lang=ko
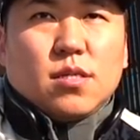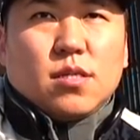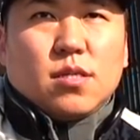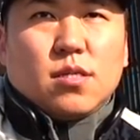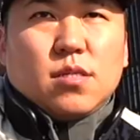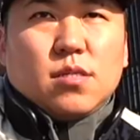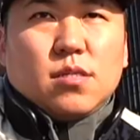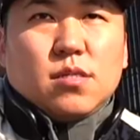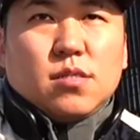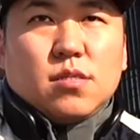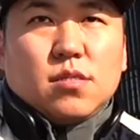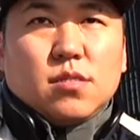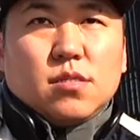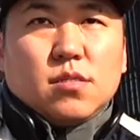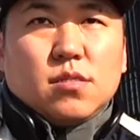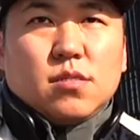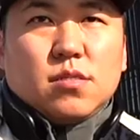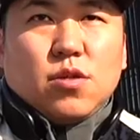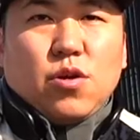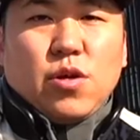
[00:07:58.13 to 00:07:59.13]

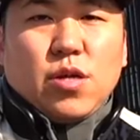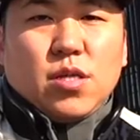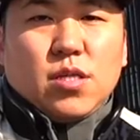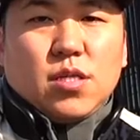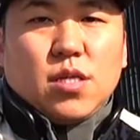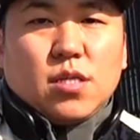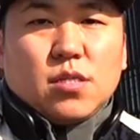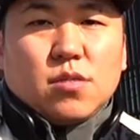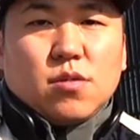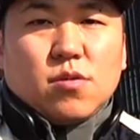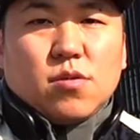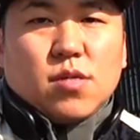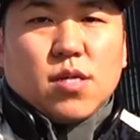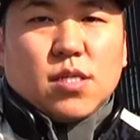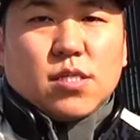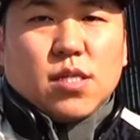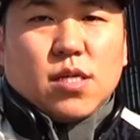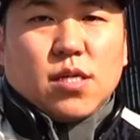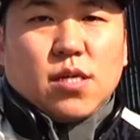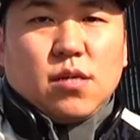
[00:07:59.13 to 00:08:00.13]
그 여행이라는 걸
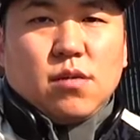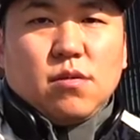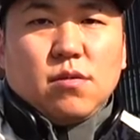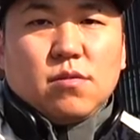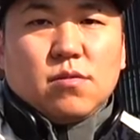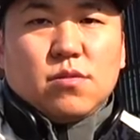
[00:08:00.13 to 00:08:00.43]
가잖아요.